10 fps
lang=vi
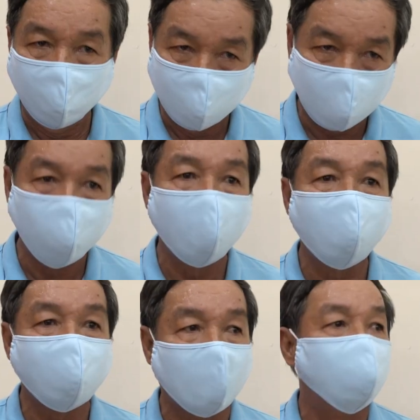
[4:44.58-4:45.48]
sâu
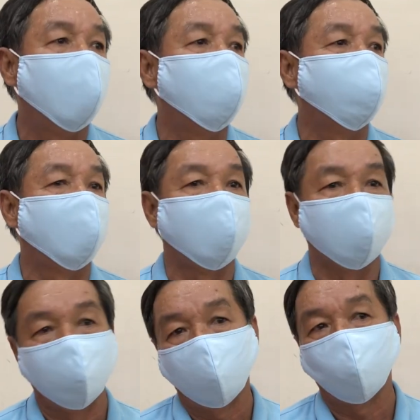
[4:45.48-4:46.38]
hơn đậm hơn về
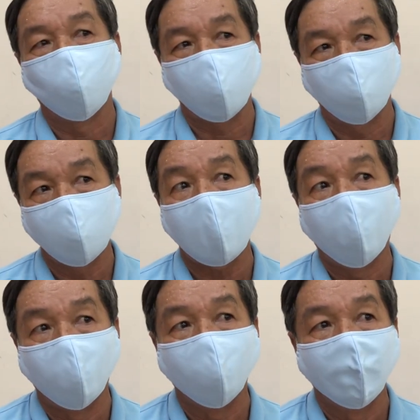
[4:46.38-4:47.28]
hiện thực cuộc sống xã
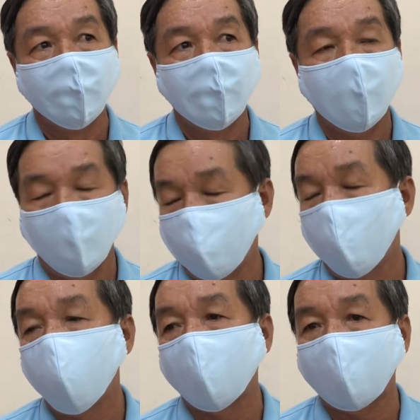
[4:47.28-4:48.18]
hội ở
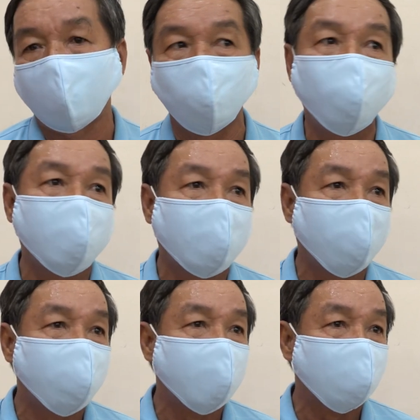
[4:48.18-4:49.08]
mỗi hoàn cảnh mỗi
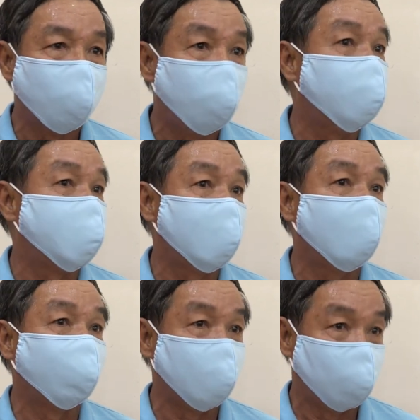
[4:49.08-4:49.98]
công việc mỗi vị trí
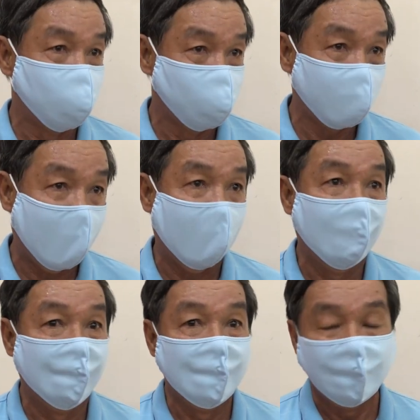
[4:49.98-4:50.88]
làm việc của chúng ta
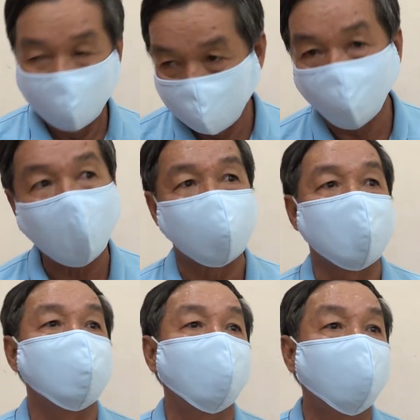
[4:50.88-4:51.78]
thì chúng ta sẽ
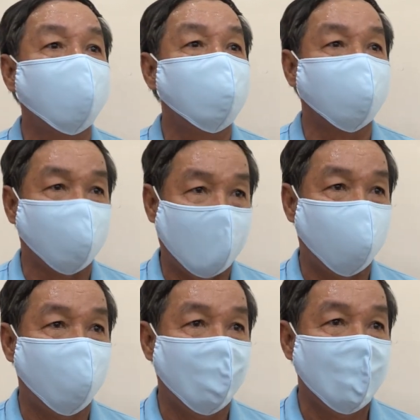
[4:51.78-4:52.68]
dấn thân được vào
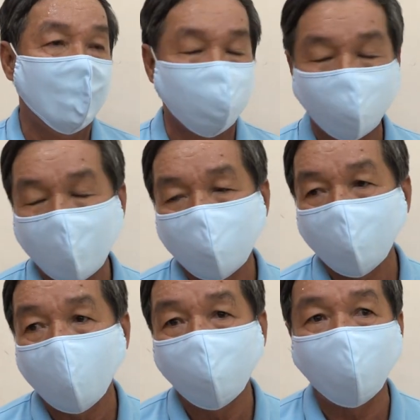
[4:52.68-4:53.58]
chúng ta dấn
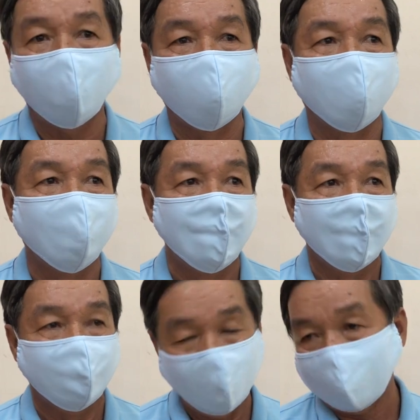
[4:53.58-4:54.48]
thân vào thì
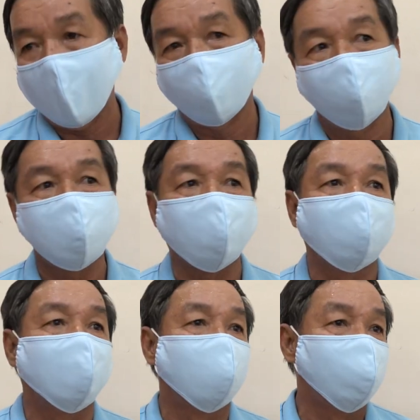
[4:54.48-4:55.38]
đề tài nó trong
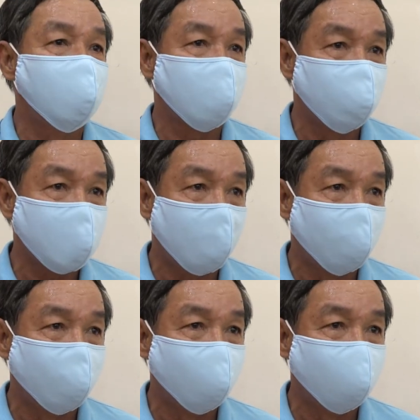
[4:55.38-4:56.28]
đời sống sống xã
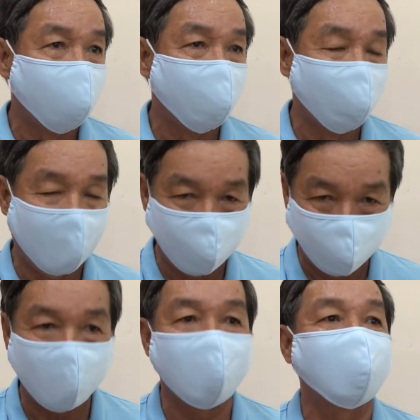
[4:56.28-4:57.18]
hội và
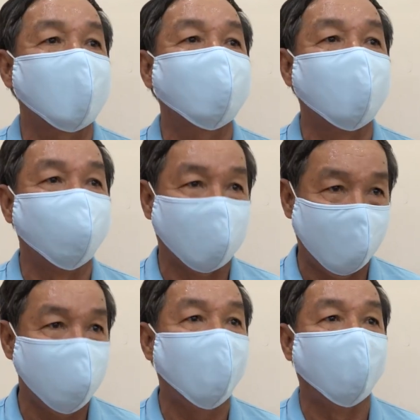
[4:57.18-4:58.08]
chúng ta sẽ tìm
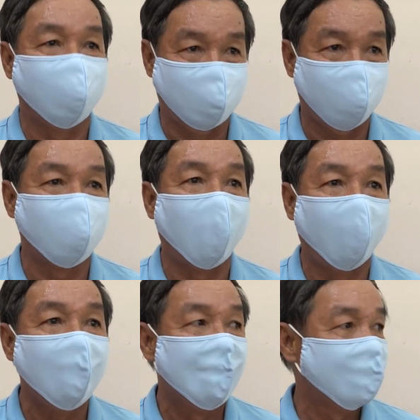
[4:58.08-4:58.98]
thấy ở trong
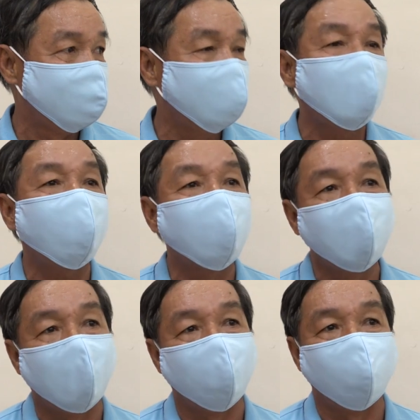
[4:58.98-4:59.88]
đó những các vấn
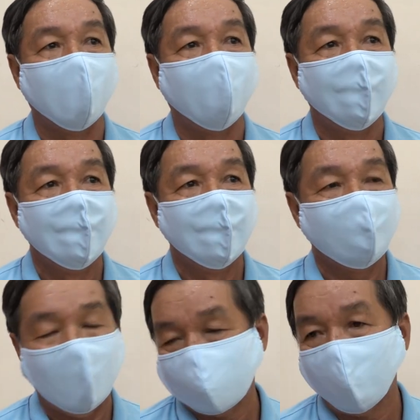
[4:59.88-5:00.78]
đề mà
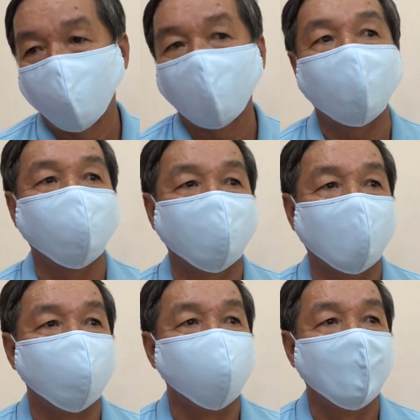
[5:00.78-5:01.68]
cả xã hội đang quan
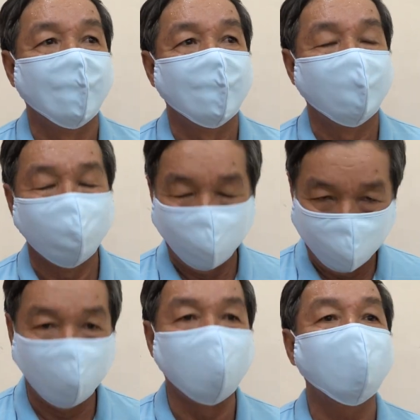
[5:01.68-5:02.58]
tâm
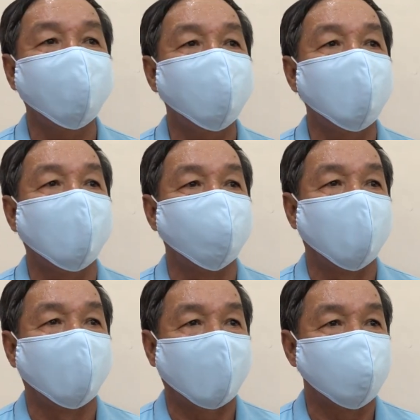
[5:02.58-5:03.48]
những cái vấn đề mà
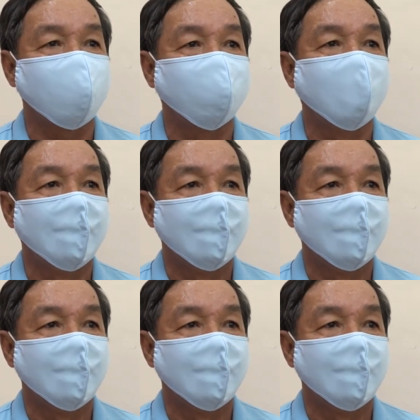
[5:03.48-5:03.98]
ngay trong